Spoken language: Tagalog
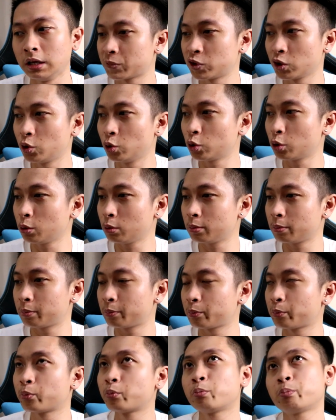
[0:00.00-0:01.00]
Siguro
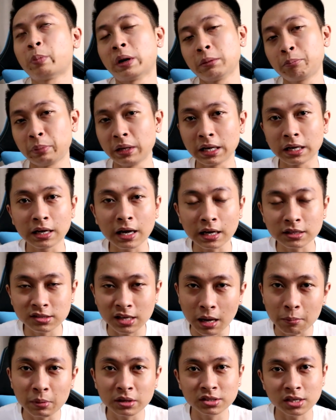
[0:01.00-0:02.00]
pag
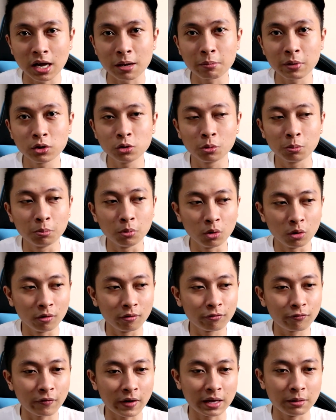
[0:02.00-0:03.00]
pinagsama-sama yung
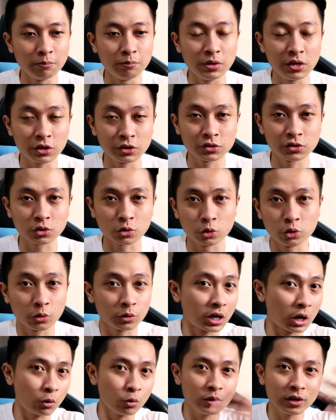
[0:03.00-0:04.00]
buong 5 years ko,
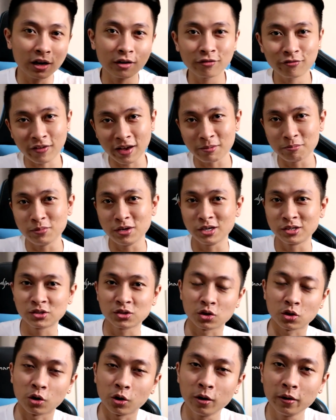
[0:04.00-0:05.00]
yung naunang 5
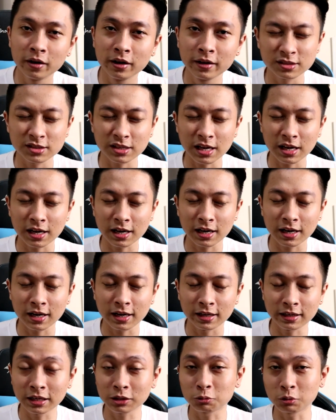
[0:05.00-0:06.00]
years ko
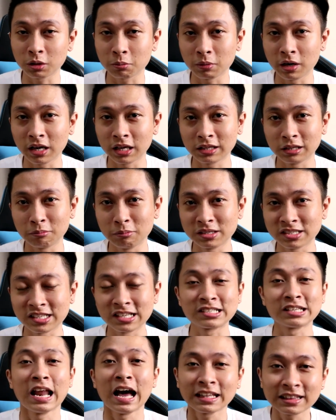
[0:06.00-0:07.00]
sa network marketing
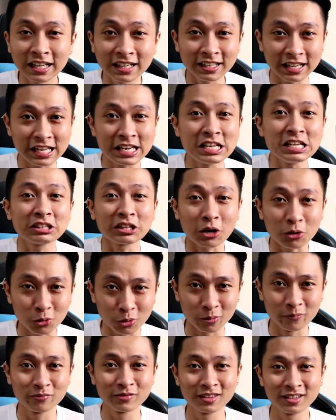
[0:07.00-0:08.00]
business, lahat ng kinita
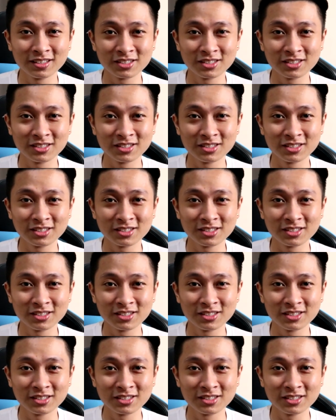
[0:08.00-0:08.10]
ko